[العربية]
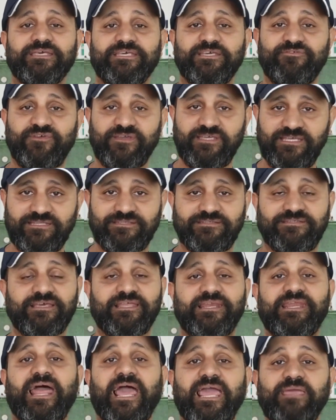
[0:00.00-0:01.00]

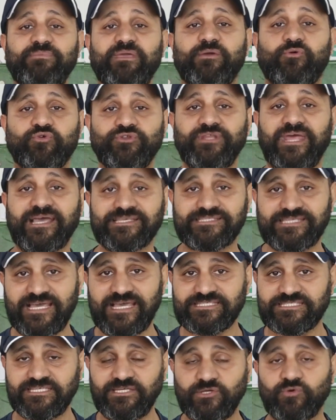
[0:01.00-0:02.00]
يفيد لعيب يكون
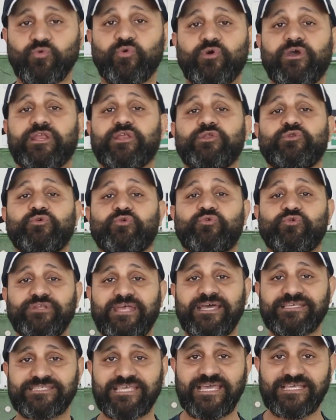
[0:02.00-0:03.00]
اساسي وغير انه
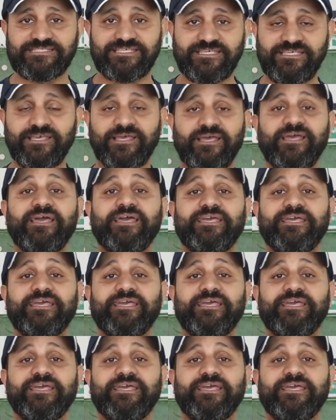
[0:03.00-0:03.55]
يكون اساسي